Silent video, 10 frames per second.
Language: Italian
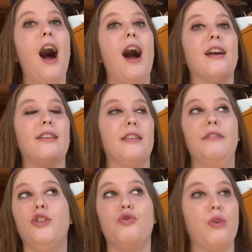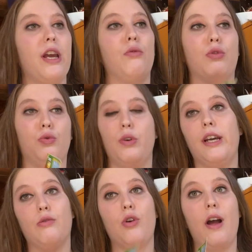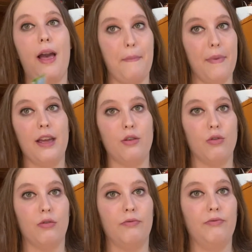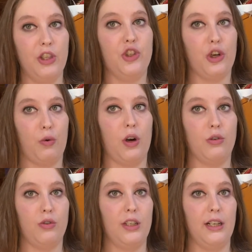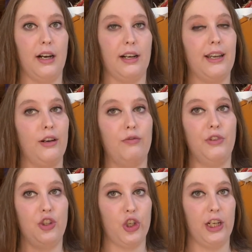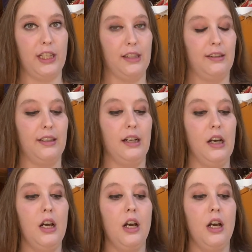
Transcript: anche se vinci un euro, due euro, è meglio vincere qualcosina che non vincere niente,